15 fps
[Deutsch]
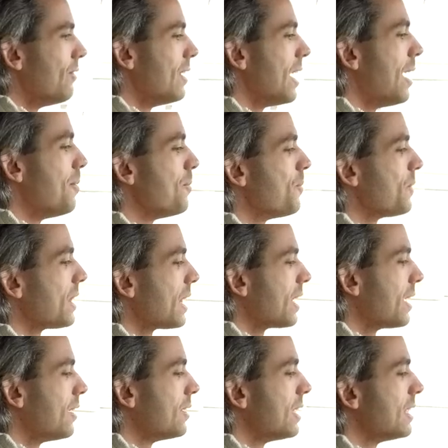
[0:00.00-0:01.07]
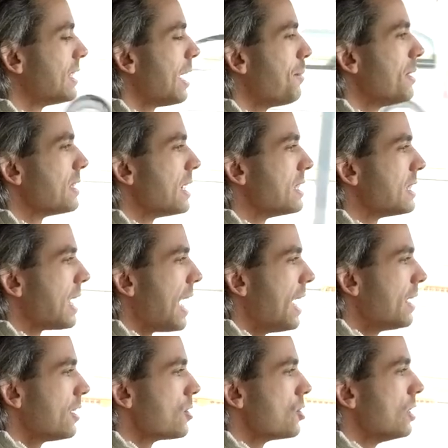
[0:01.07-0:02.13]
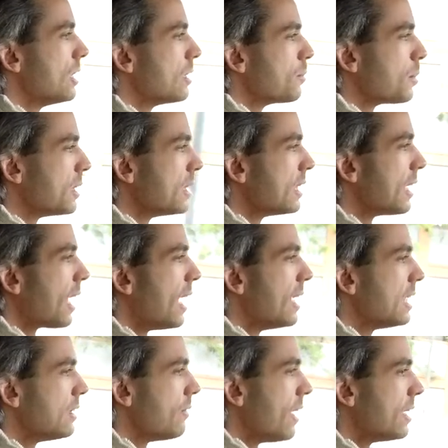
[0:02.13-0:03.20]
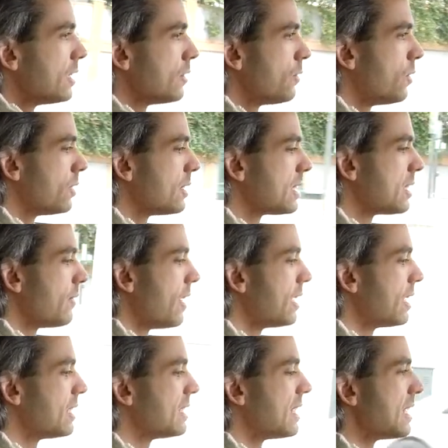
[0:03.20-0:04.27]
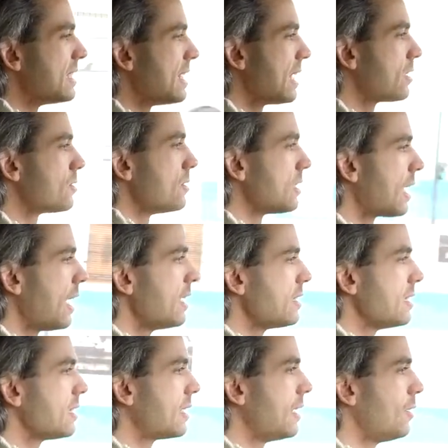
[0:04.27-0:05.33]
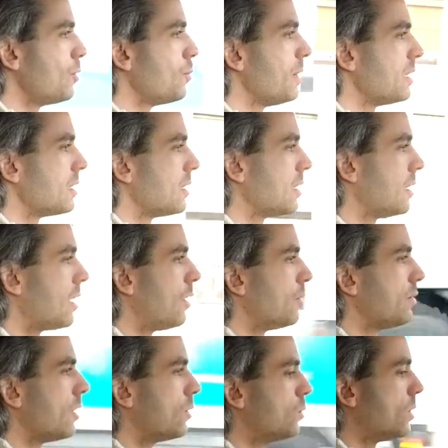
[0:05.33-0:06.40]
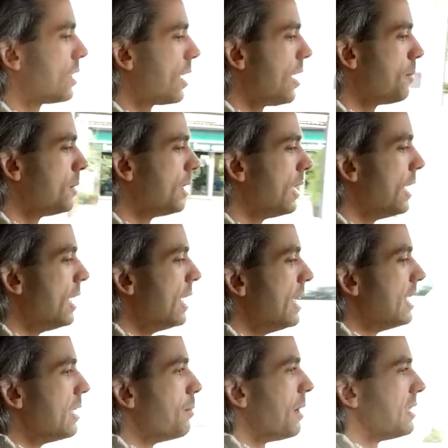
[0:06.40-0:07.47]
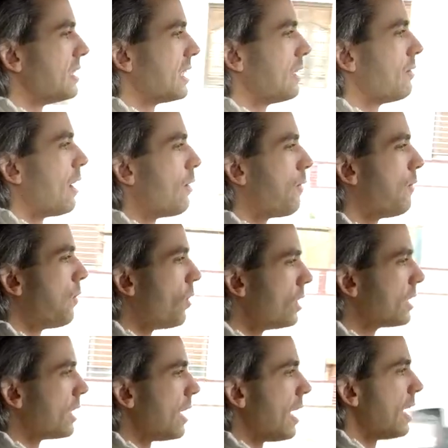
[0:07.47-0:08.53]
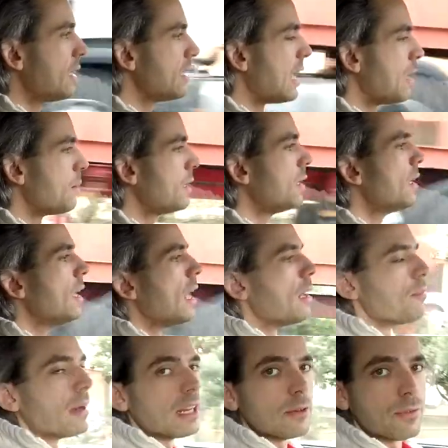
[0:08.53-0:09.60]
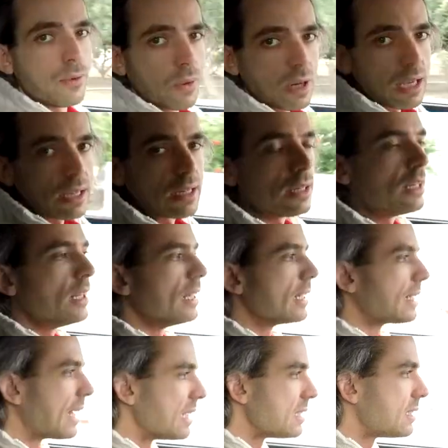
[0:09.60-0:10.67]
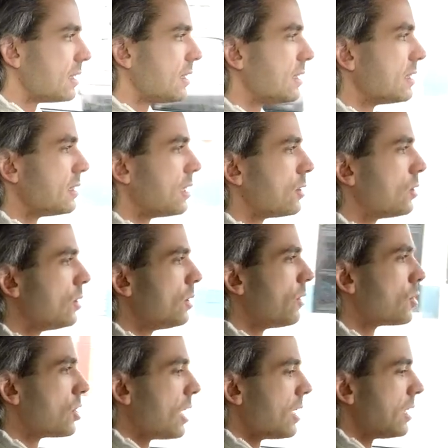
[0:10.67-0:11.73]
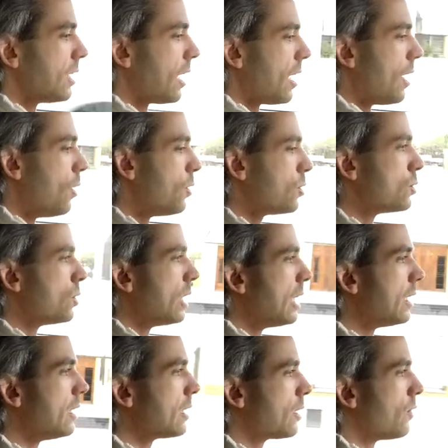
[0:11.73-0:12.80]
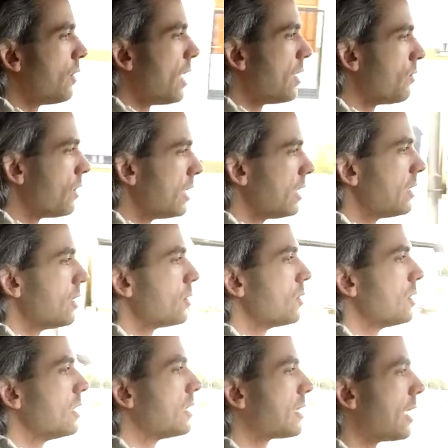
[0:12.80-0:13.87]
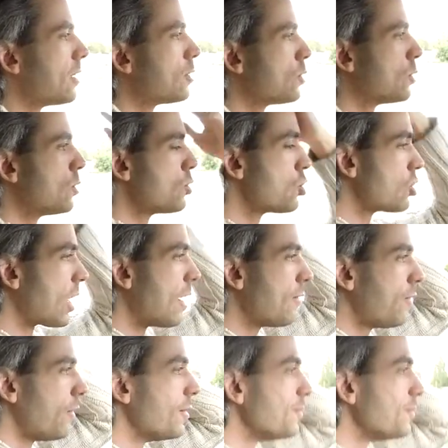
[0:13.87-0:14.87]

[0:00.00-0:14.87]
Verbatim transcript: Wir haben, oder ich habe jetzt, als ich eingestiegen bin, eine Reichweite von 236 Kilometern hier auf der Uhr gehabt. Die Batterie war voll geladen, aber meine Vorgänger gestern sind natürlich wahrscheinlich auch so ähnlich gefahren wie ich. Natürlich nicht ganz so straff,